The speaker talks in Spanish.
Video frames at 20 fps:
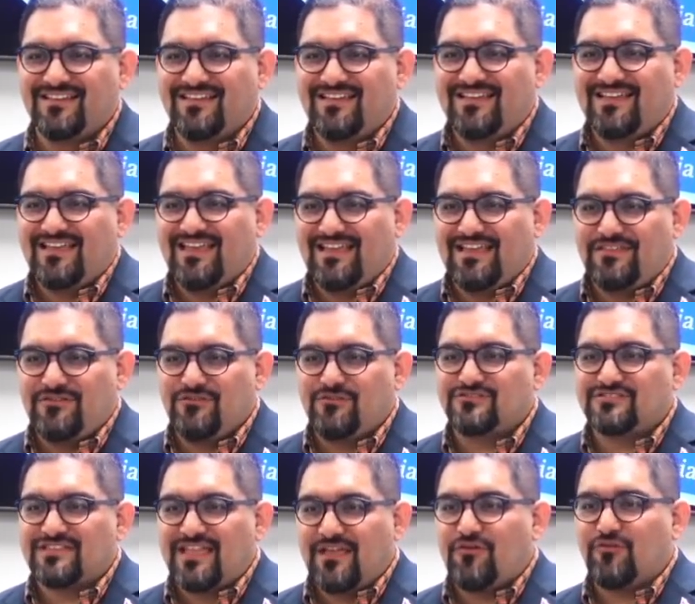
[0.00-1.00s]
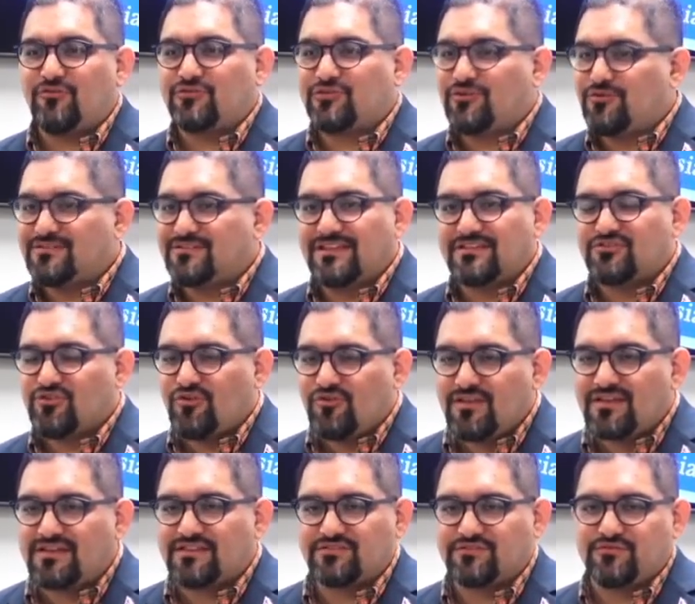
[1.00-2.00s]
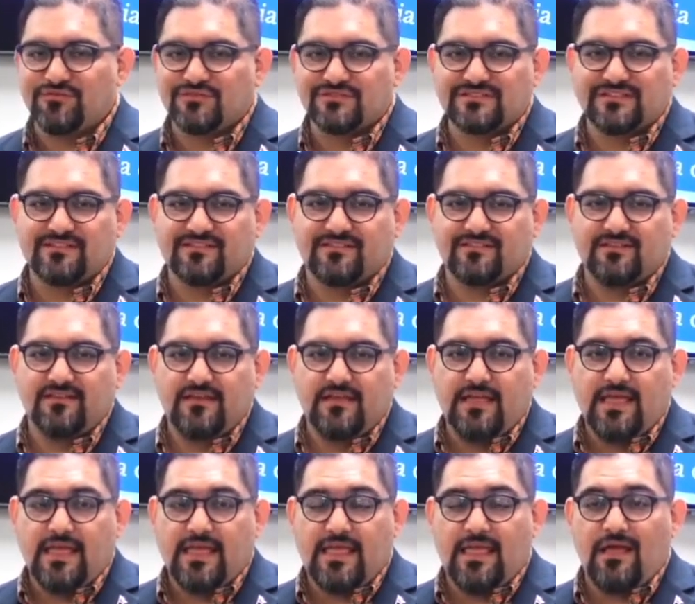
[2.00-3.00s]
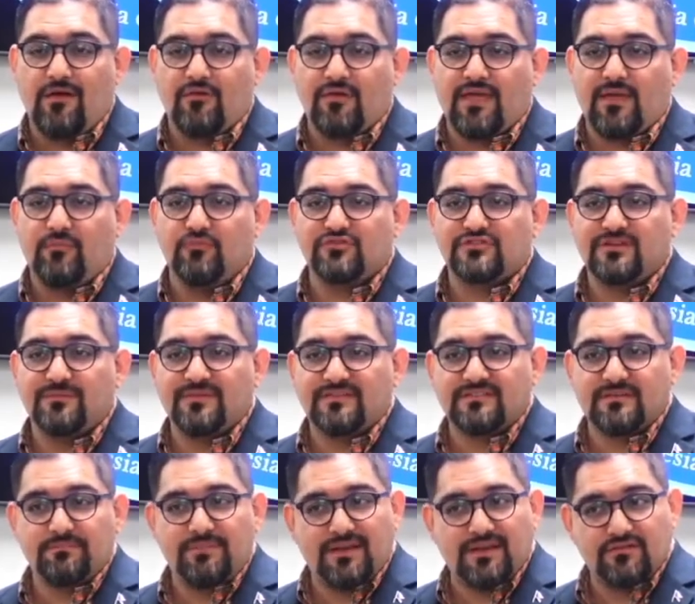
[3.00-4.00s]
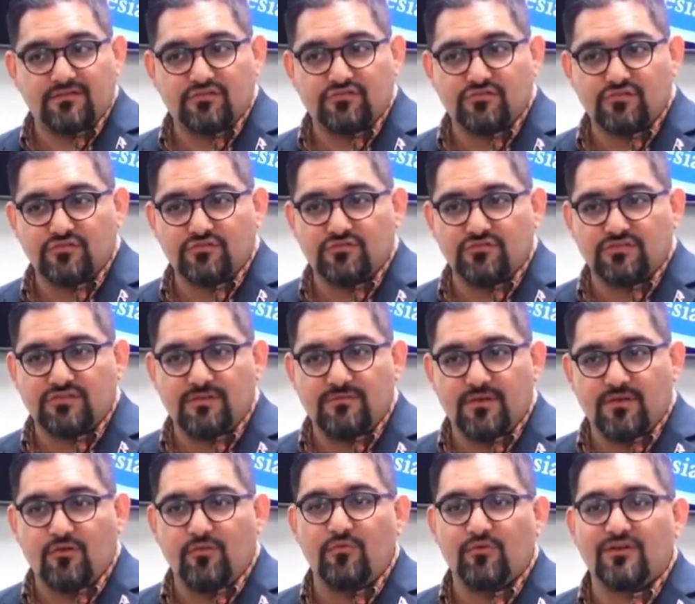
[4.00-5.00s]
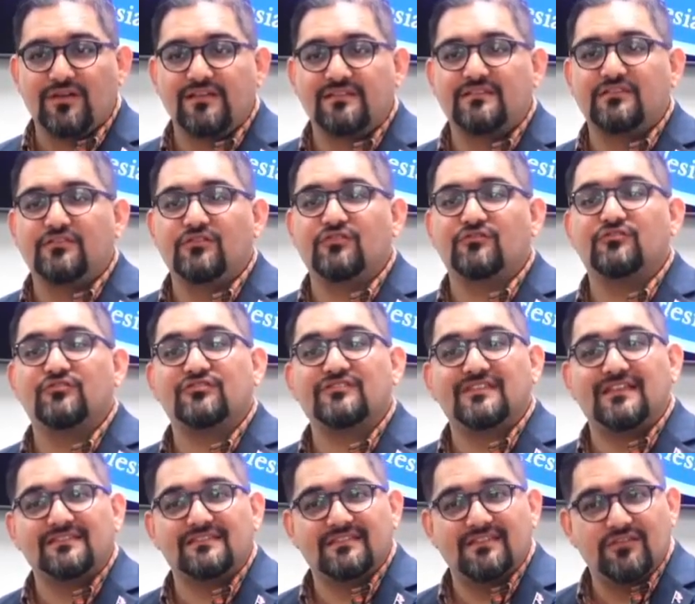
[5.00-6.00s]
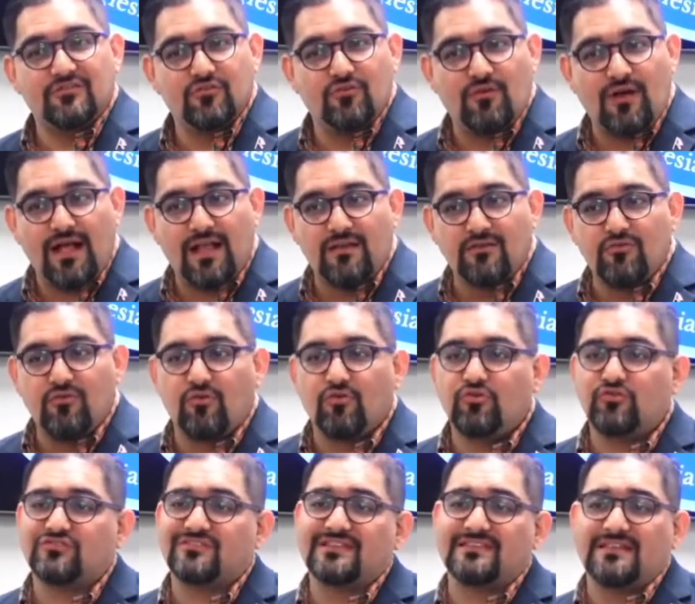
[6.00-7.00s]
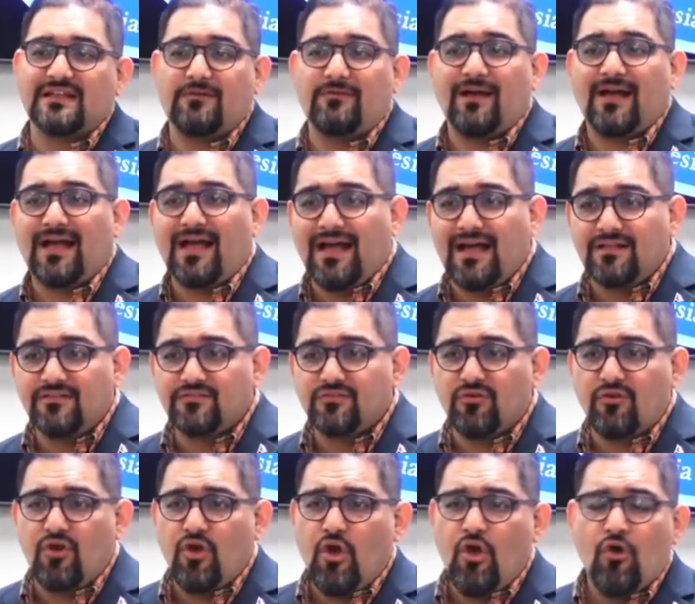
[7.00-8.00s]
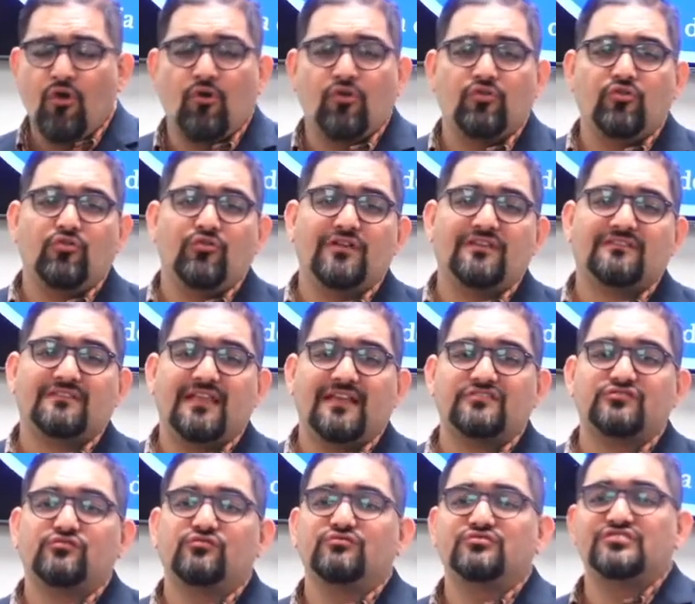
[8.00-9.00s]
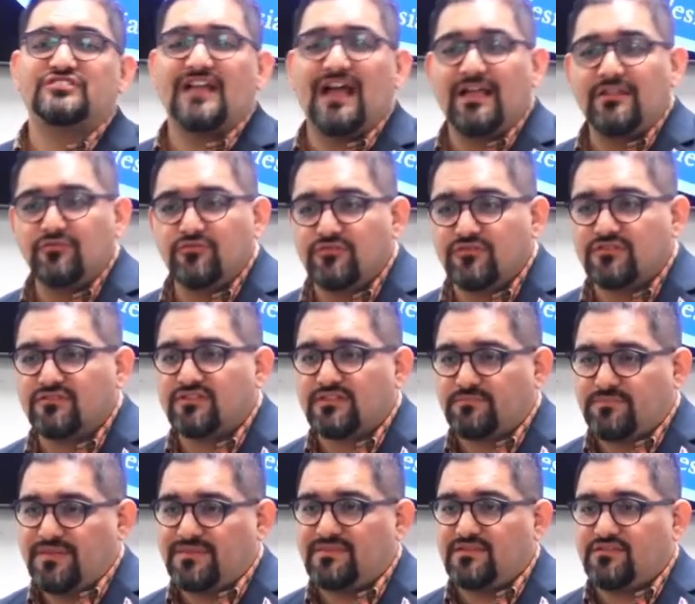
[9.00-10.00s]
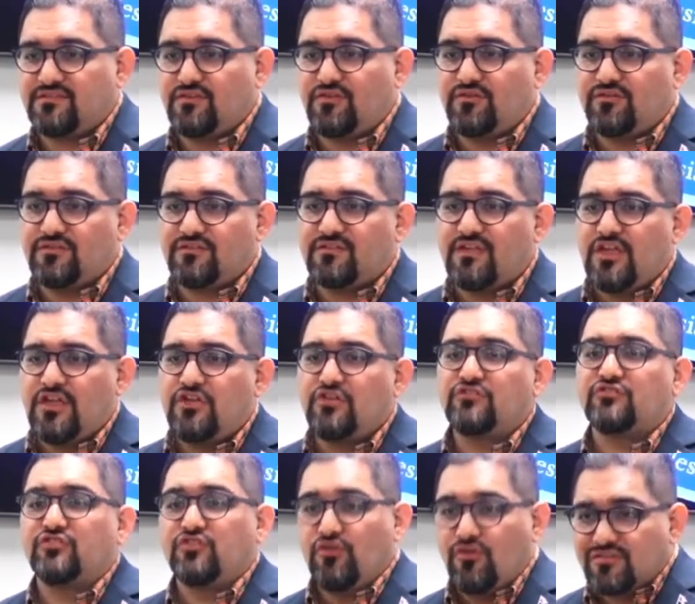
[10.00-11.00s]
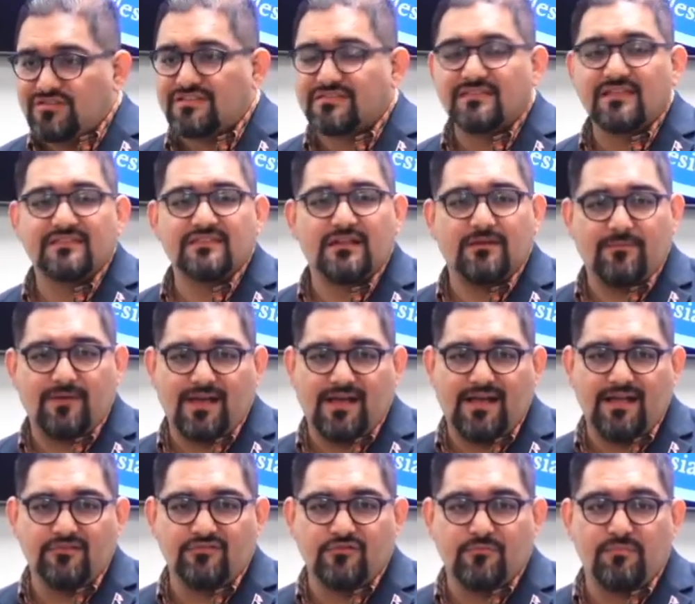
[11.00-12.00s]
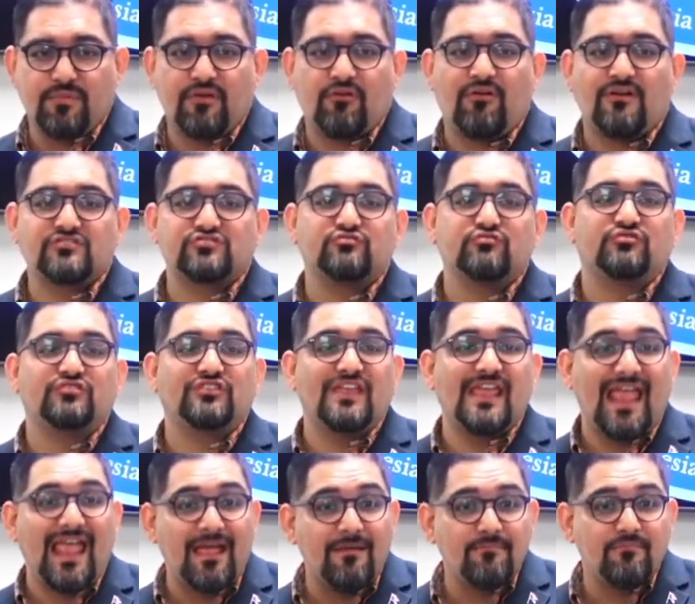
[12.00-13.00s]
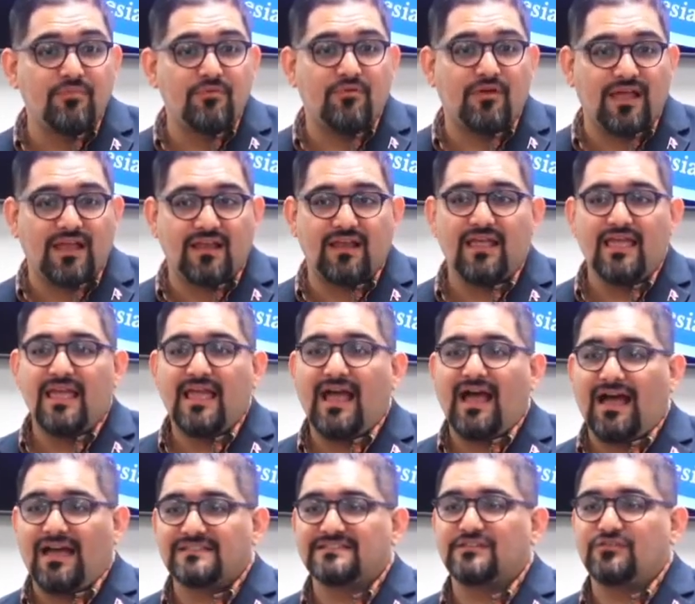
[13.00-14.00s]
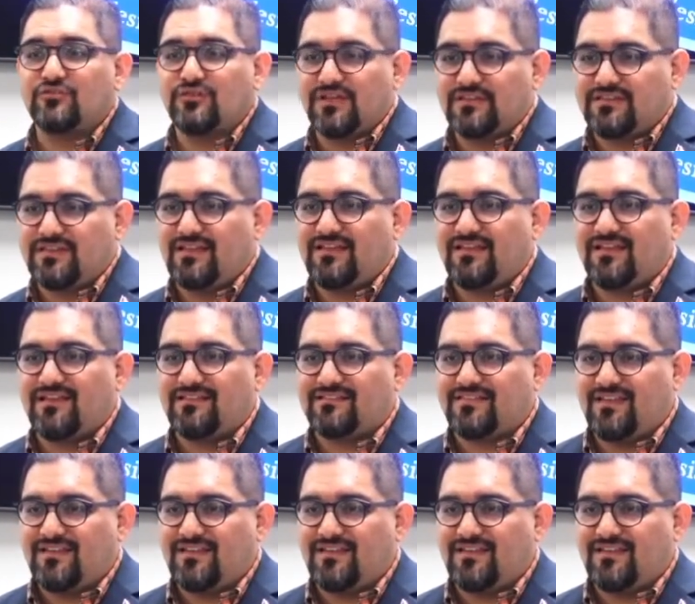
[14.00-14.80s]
y Dios está en control de todas las cosas. Y aunque muchas veces para nosotros se ve como que si Dios no está haciendo algo, o no está trabajando, o no está escuchando nuestras peticiones, Dios está trabajando, pero a su tiempo Él hace lo que tiene que hacer.